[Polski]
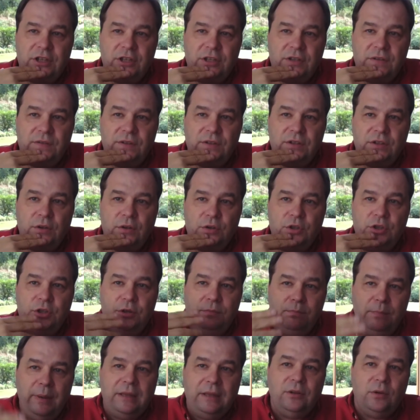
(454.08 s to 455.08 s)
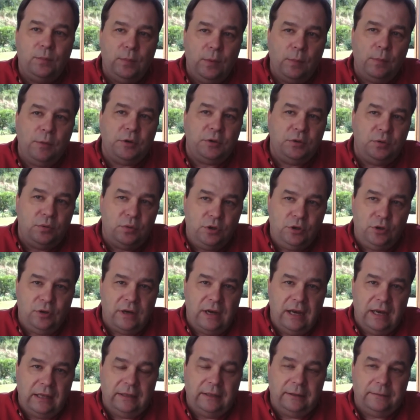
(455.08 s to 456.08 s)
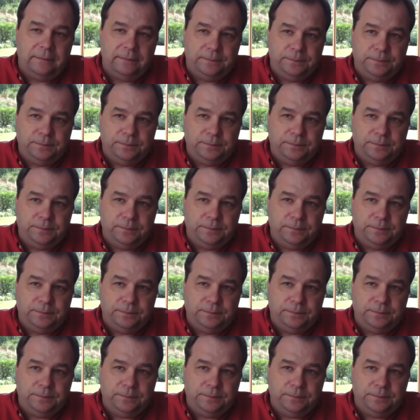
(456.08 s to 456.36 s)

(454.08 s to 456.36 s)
rzeczywistości, będą po prostu ściągane.